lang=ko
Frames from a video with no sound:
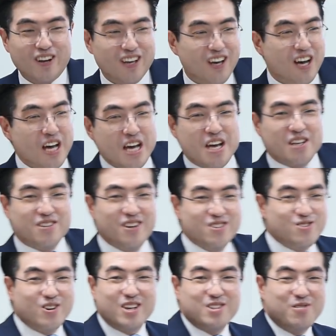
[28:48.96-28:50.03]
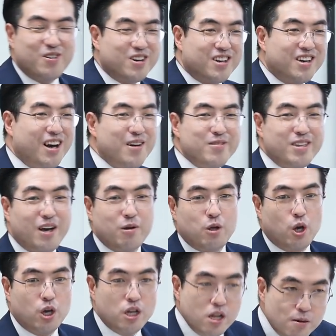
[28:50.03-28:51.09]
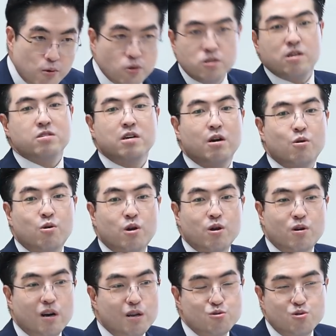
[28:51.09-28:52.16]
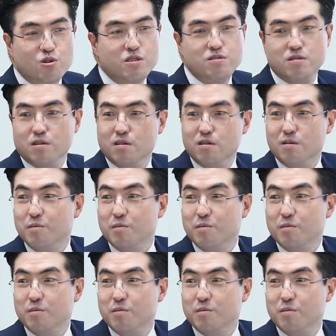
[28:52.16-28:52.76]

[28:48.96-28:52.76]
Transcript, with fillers: 말이야. 저쪽에서 뭐 그거 하면 다 일본 여자하고 결혼할 수도 있어.